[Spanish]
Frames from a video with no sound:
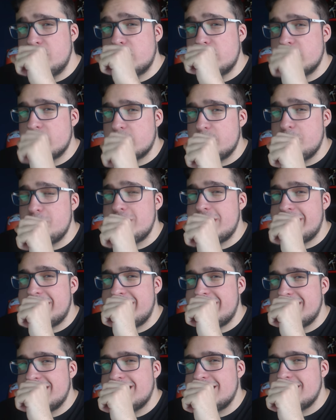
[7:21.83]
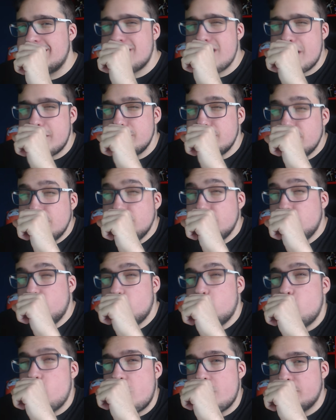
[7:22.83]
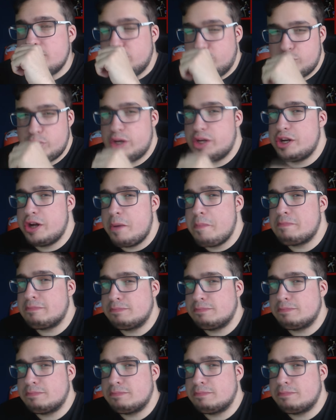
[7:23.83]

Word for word: cuando comes una naranja y está... Uh, pues arriba.